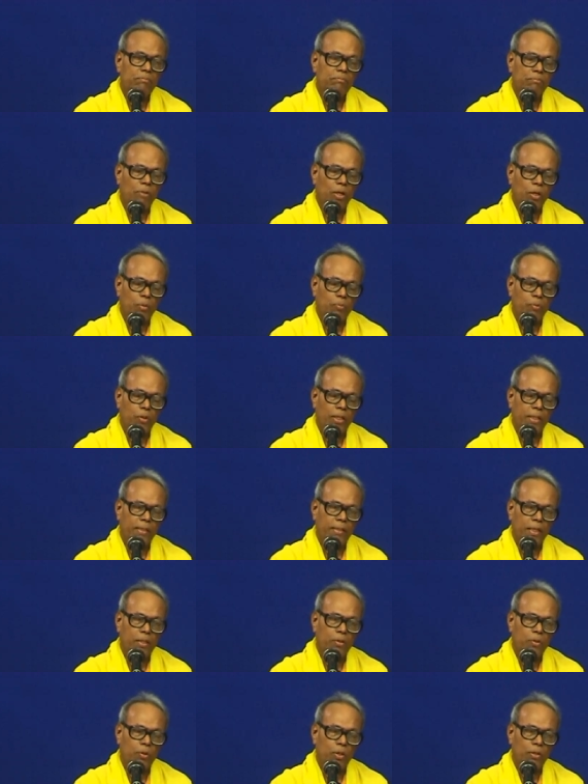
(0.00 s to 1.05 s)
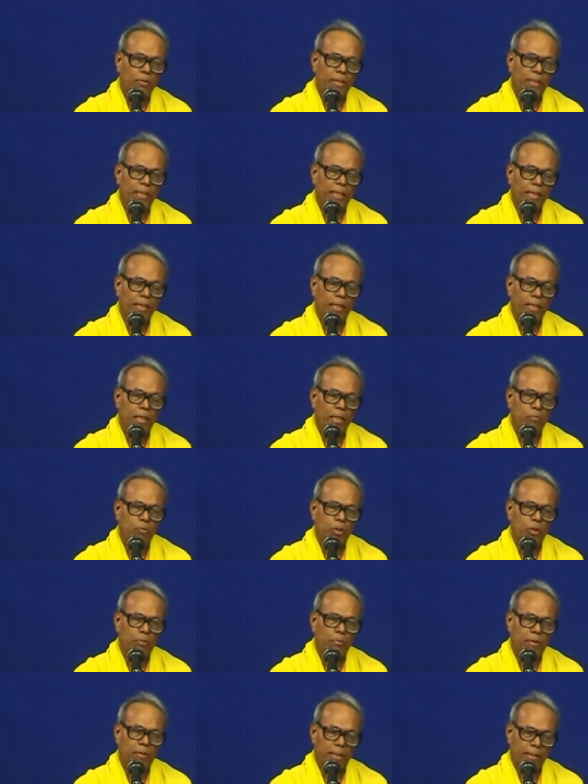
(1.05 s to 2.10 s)
வருமுன்னே முன்னே தடுத்துக்கொள்ள வேண்டும் ஏனென்றால்
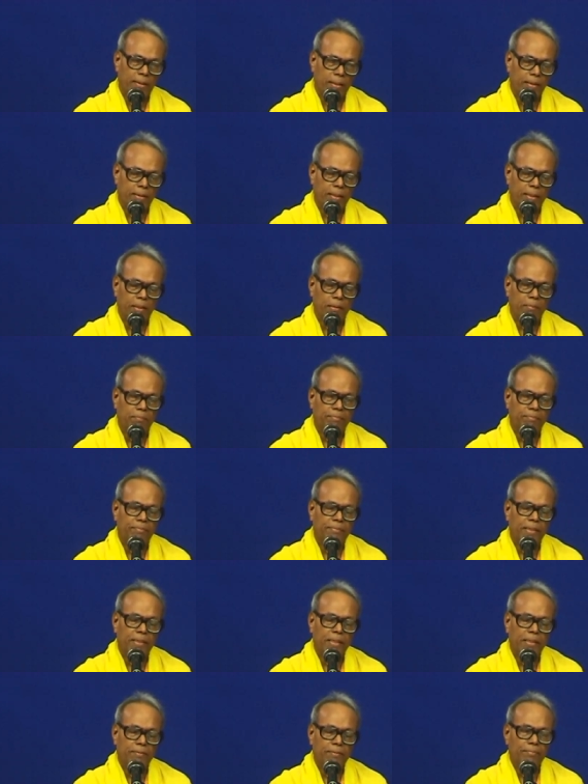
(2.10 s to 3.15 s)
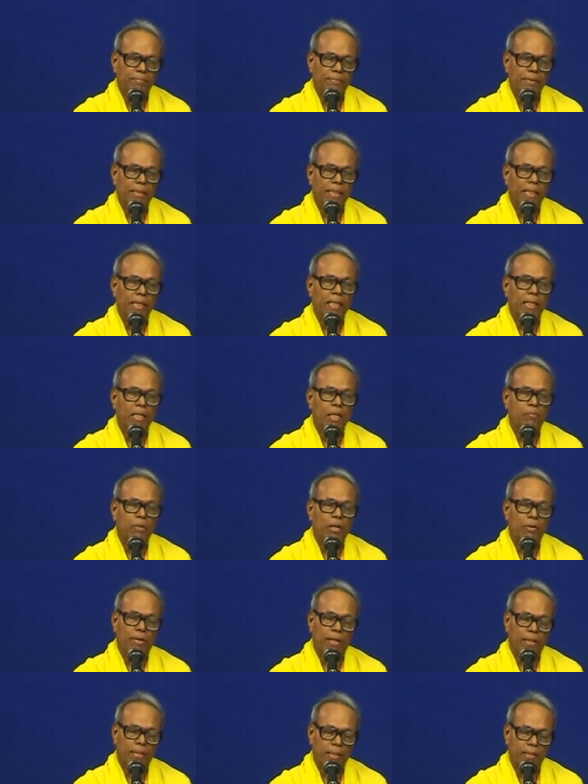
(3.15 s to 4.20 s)
முதுமை வரத்தான் செய்யும் ஈல இருமல்
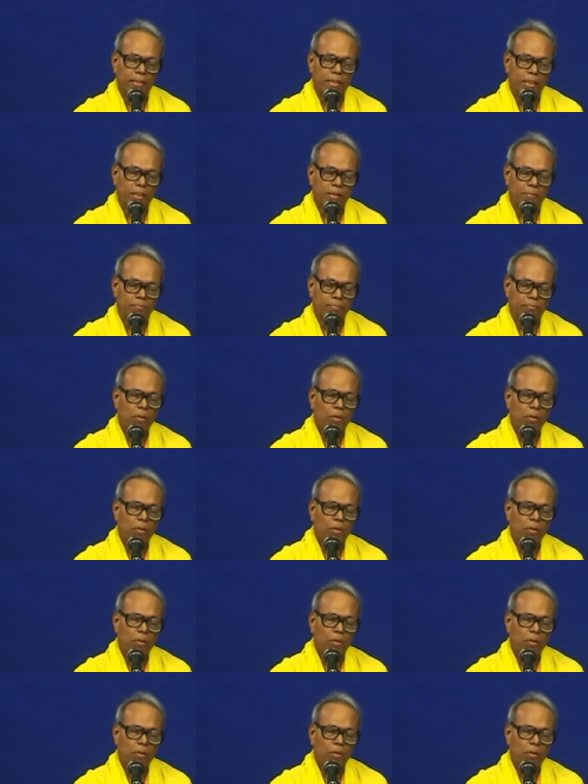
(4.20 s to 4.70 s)
வரத்தான் செய்யும்